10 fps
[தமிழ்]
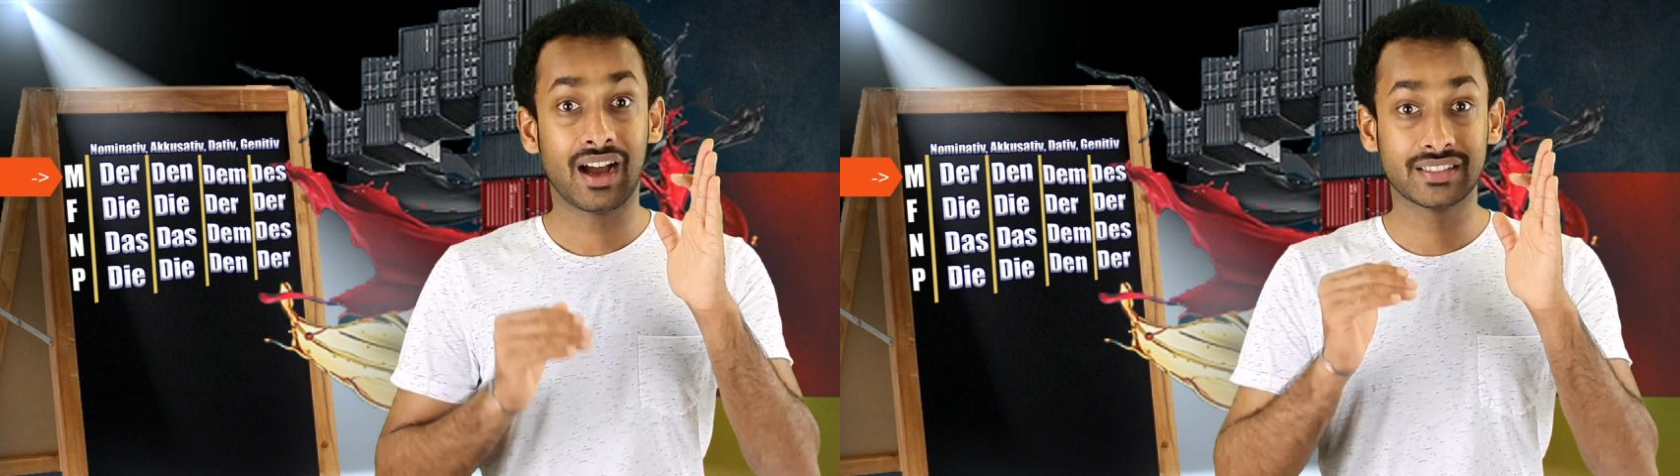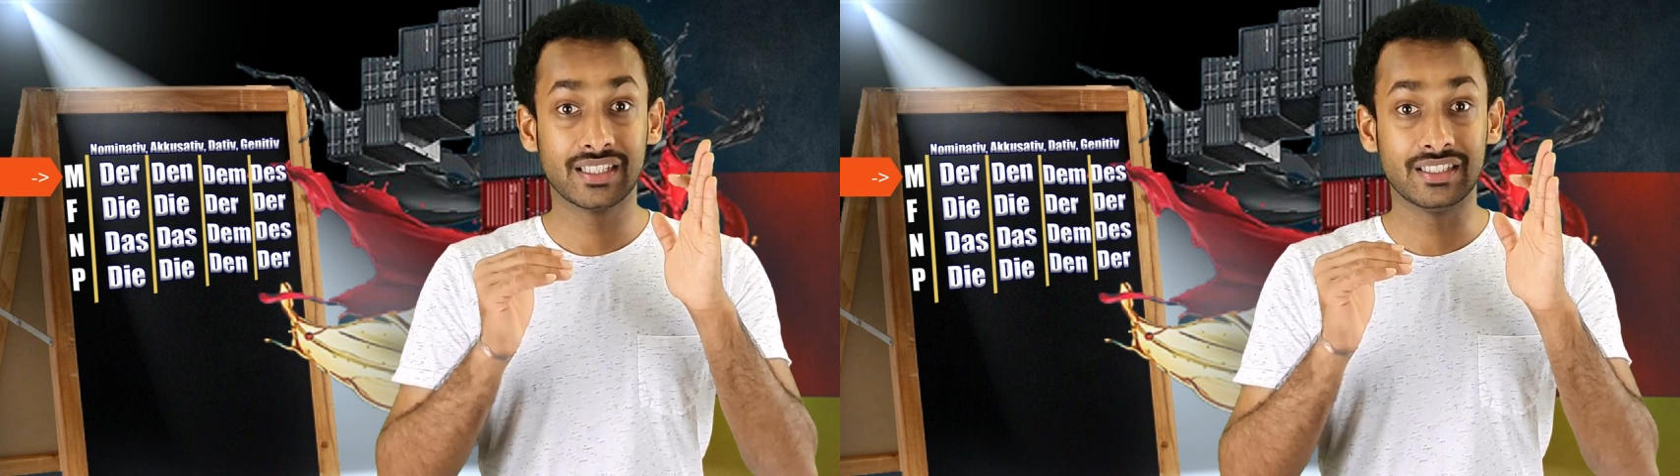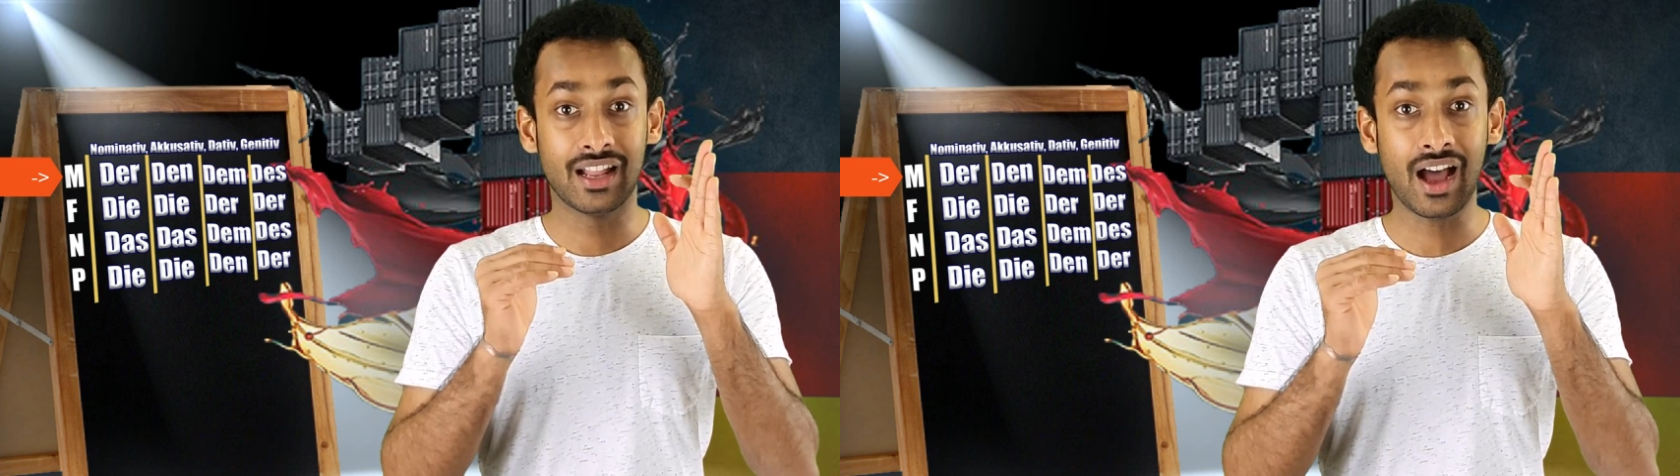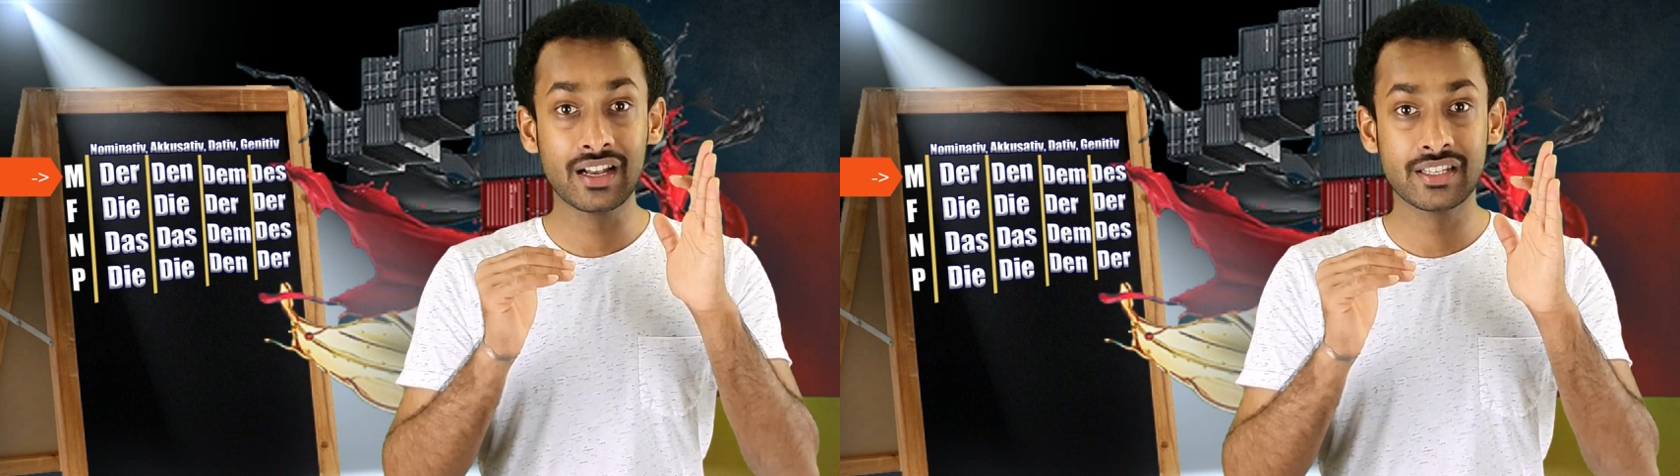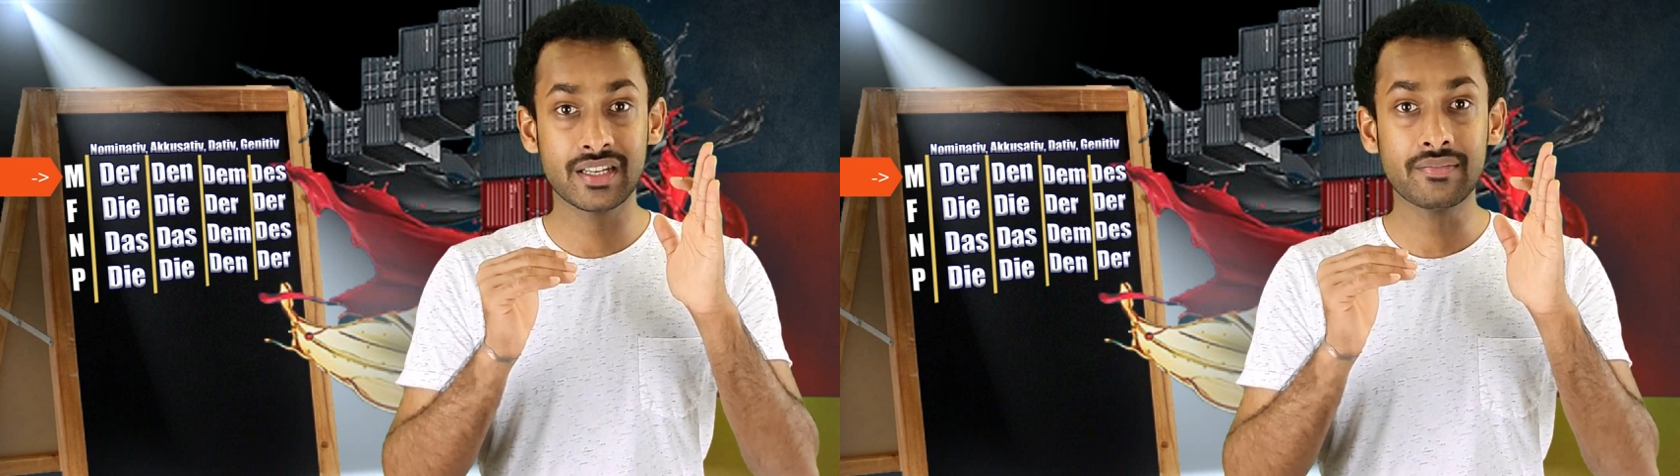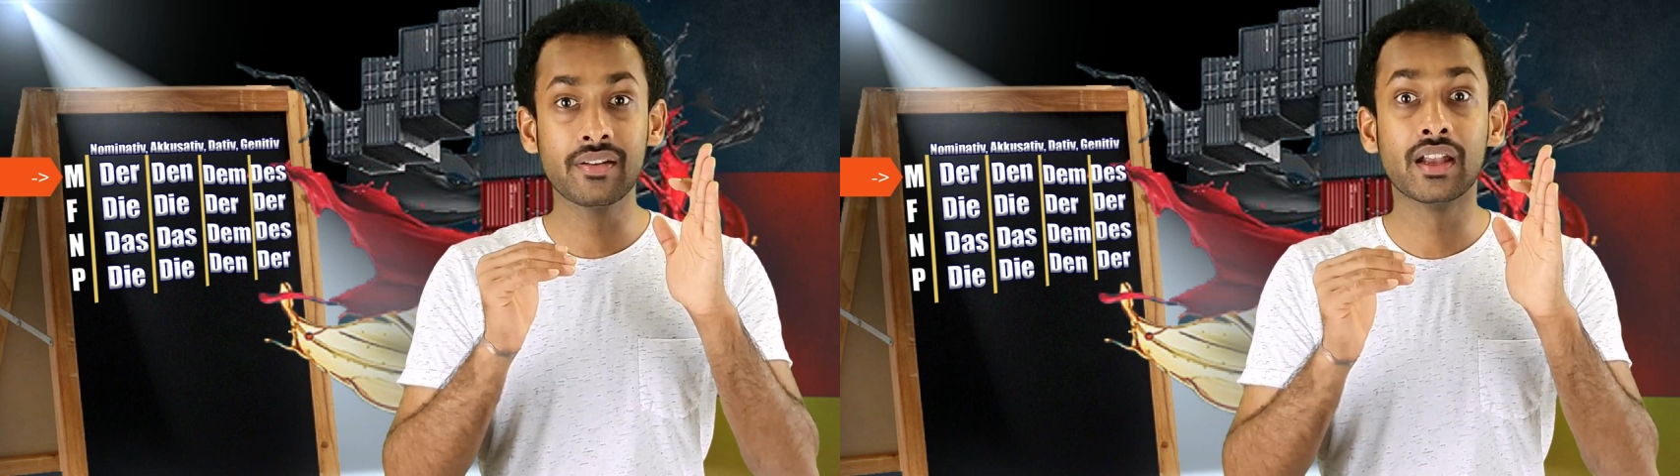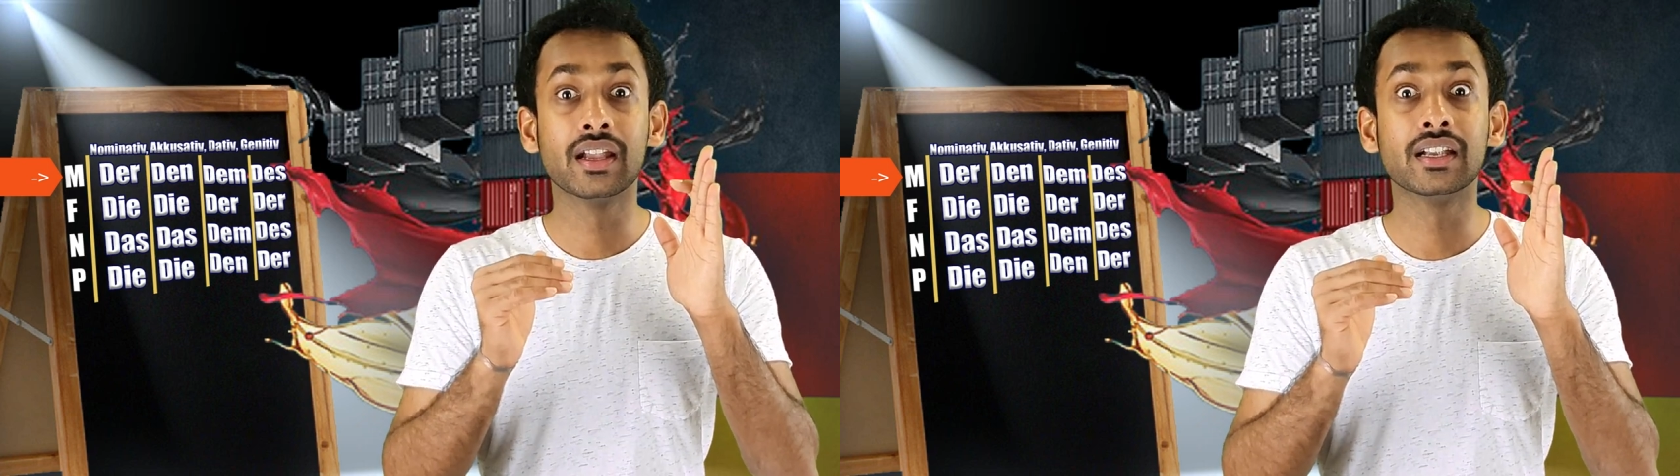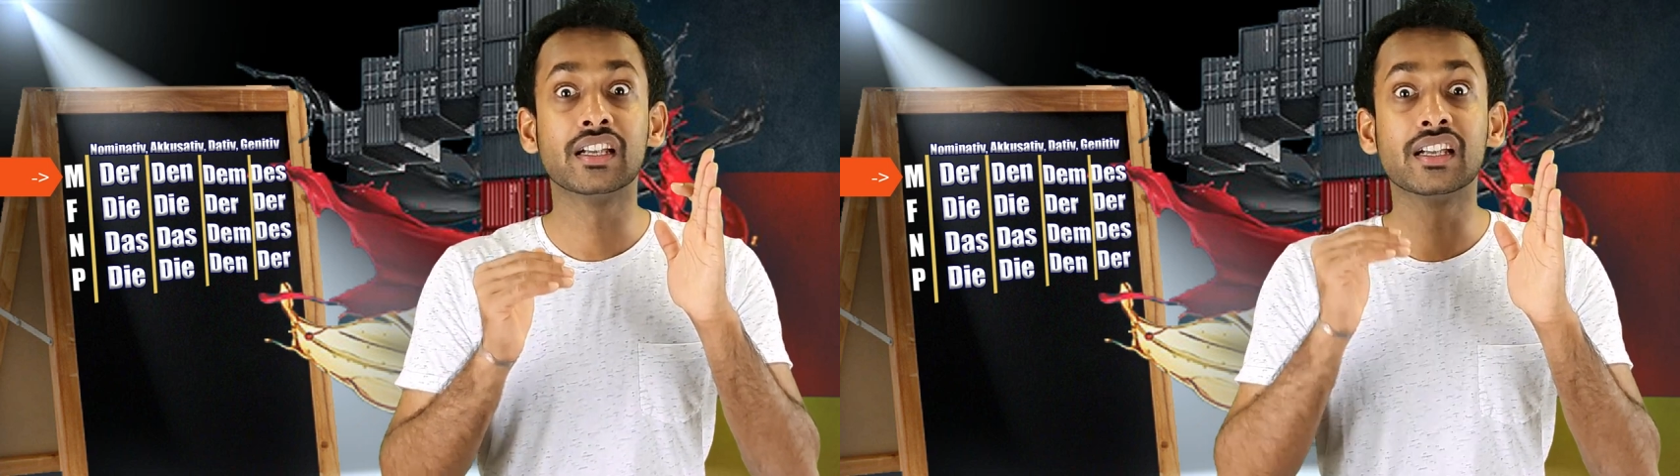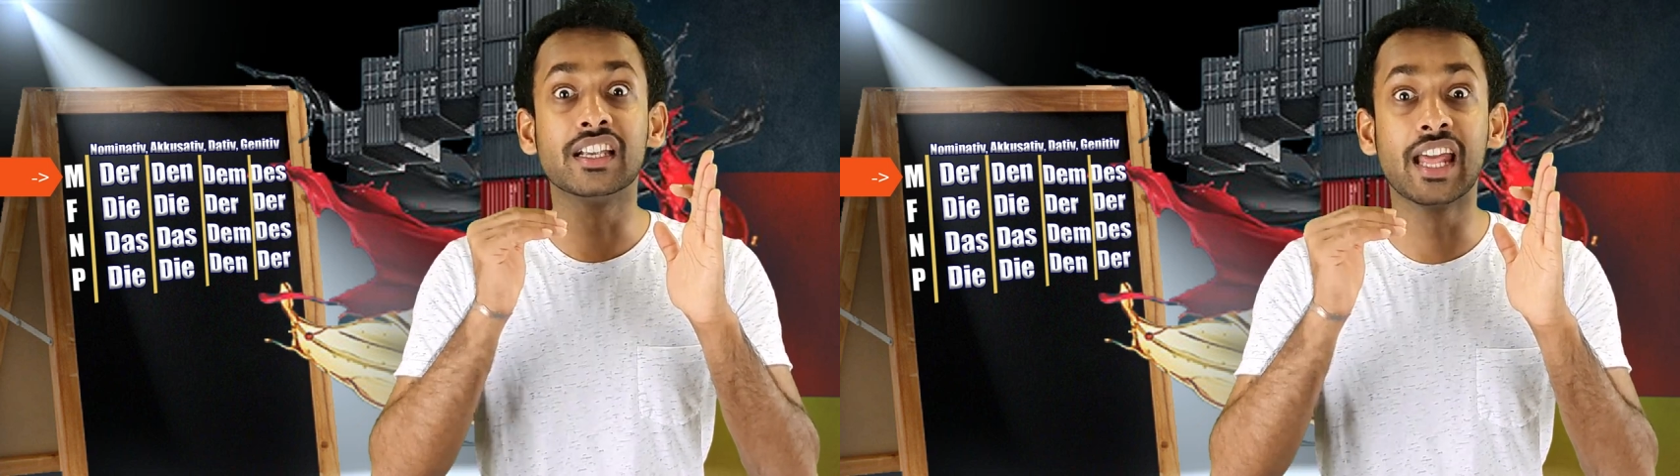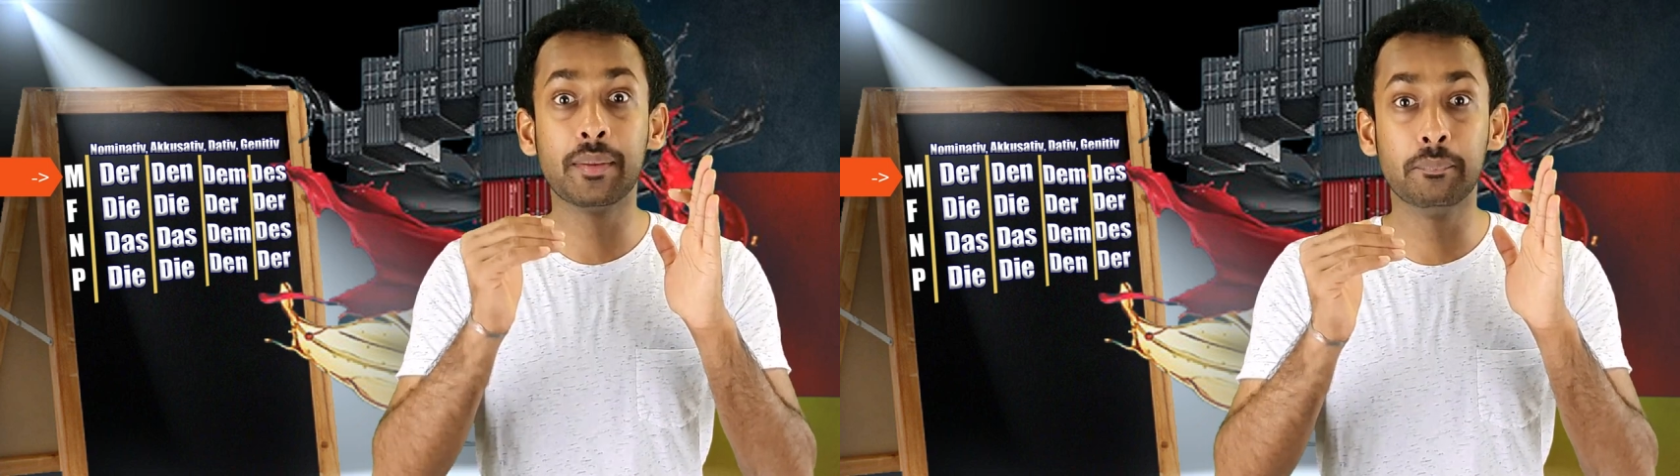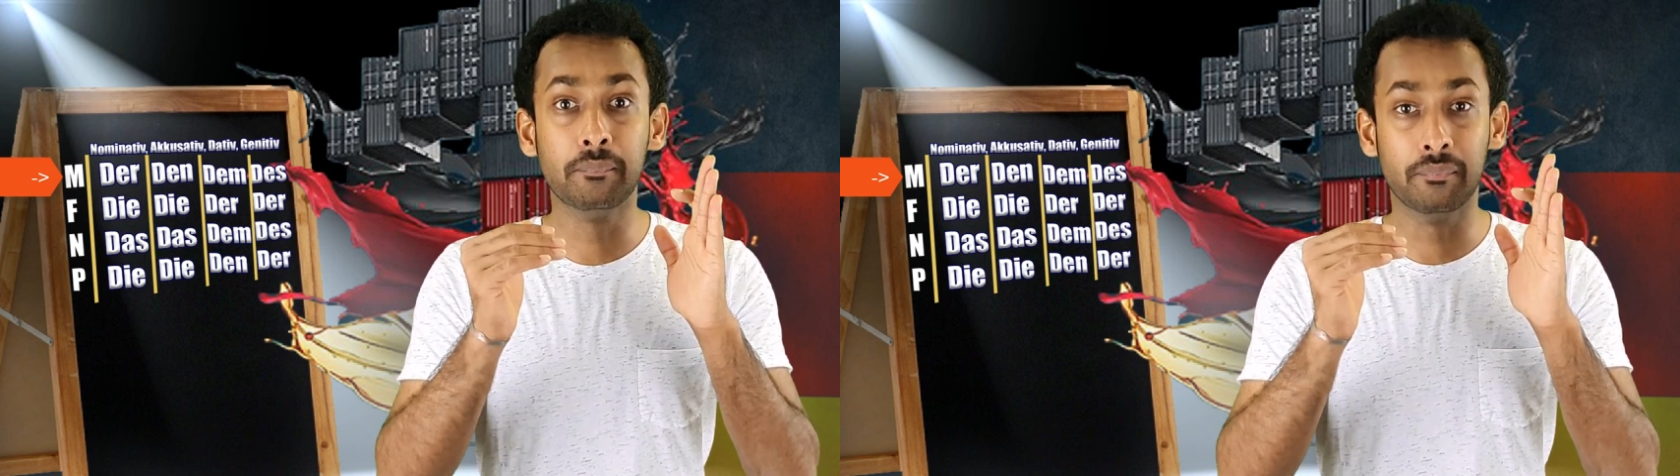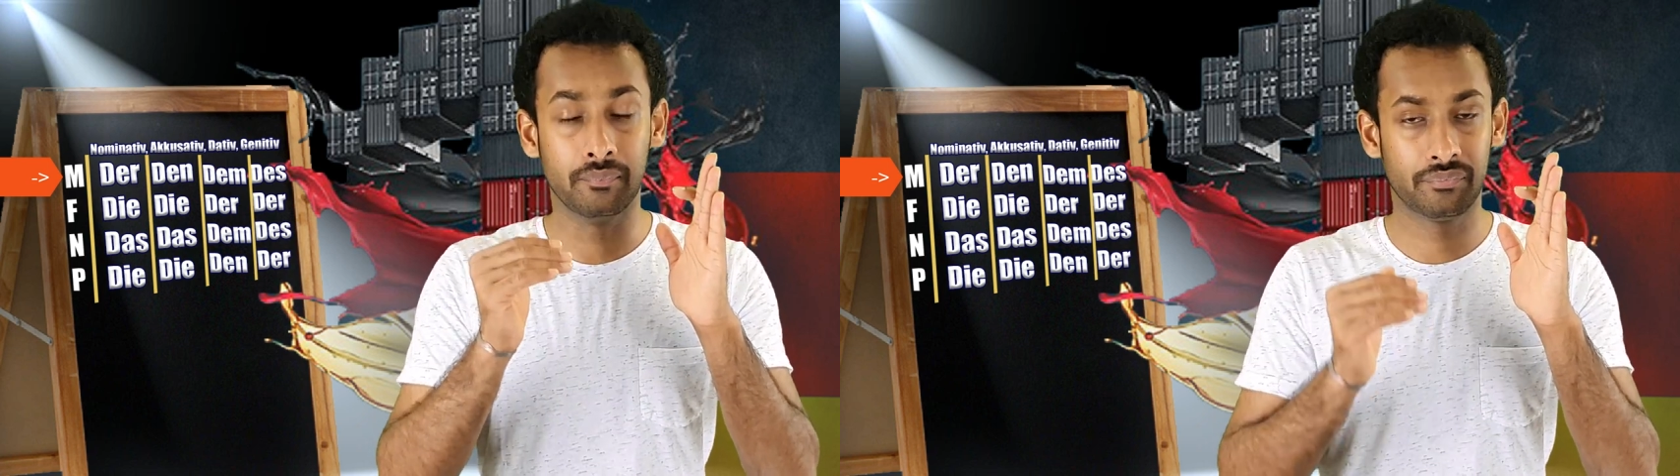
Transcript: அதன் டாட்டிவ் டெம்